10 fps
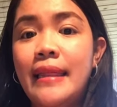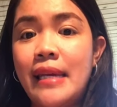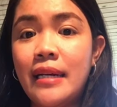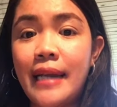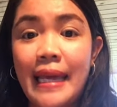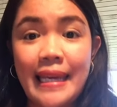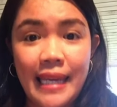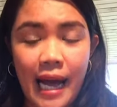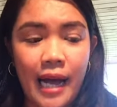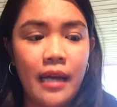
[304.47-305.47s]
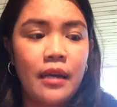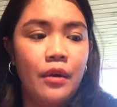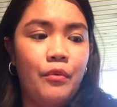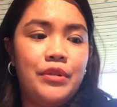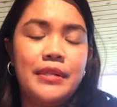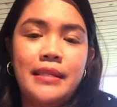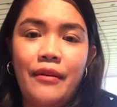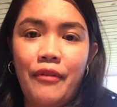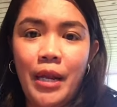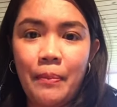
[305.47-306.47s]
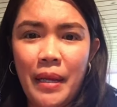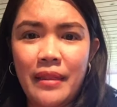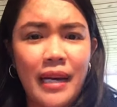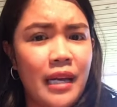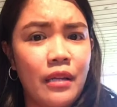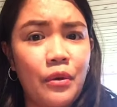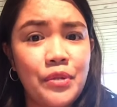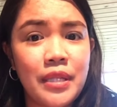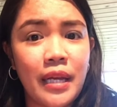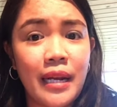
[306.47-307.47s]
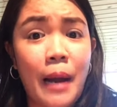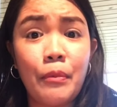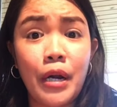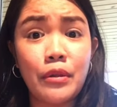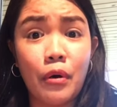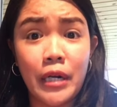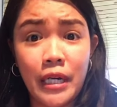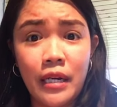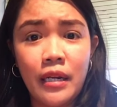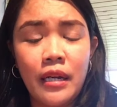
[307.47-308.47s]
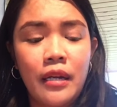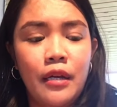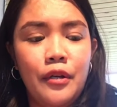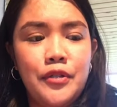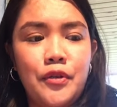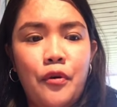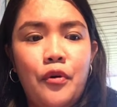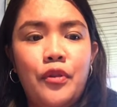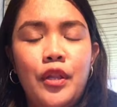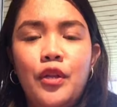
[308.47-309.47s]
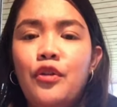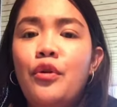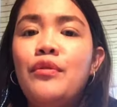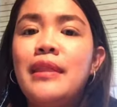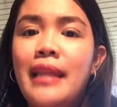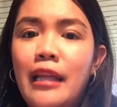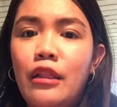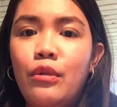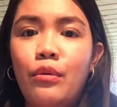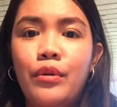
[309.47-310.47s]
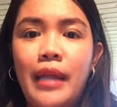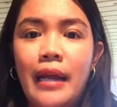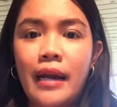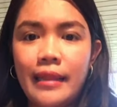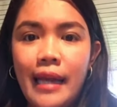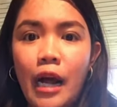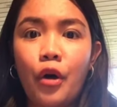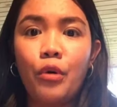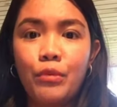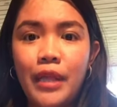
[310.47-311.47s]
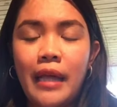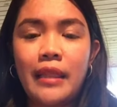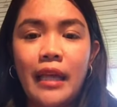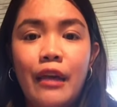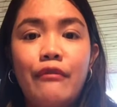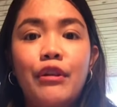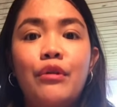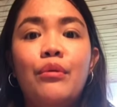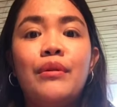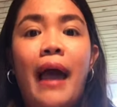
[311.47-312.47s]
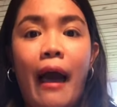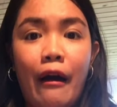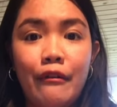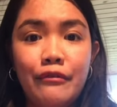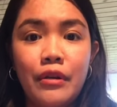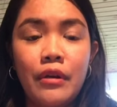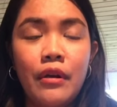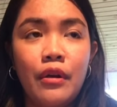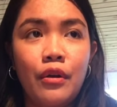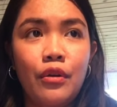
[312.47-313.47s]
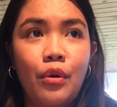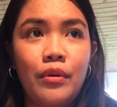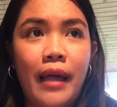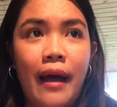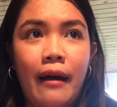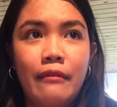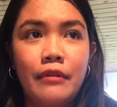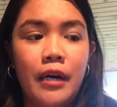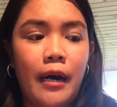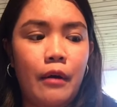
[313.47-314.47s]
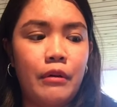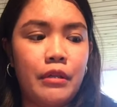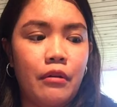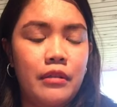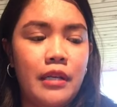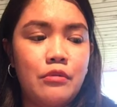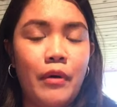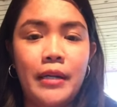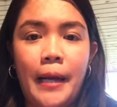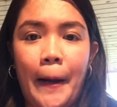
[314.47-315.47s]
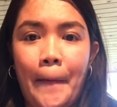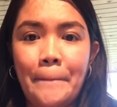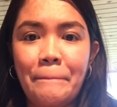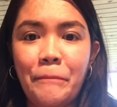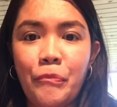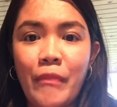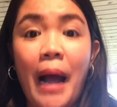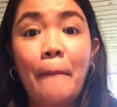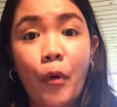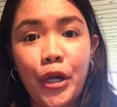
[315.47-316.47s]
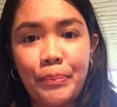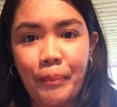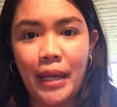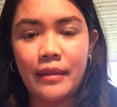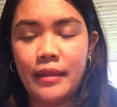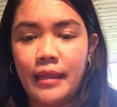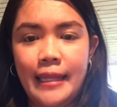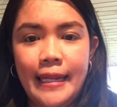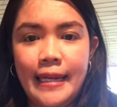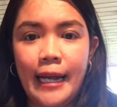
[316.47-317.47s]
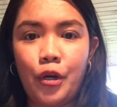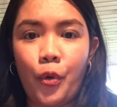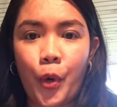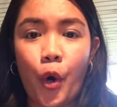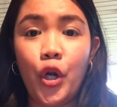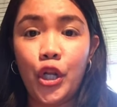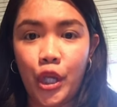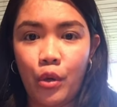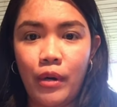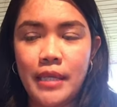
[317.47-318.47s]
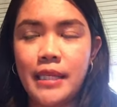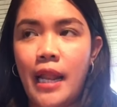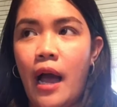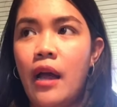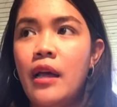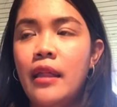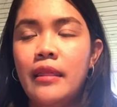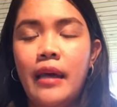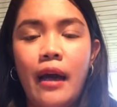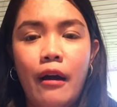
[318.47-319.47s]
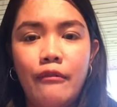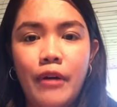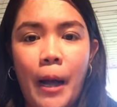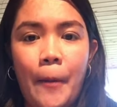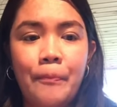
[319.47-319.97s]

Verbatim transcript: near NAIA, which is the Philippine Diagnostic Laboratory. So you don't need to. They they accommodating even you don't have you don't have uh, what they call this one um appointment. Hindi ano, all queue lang sila. They have a,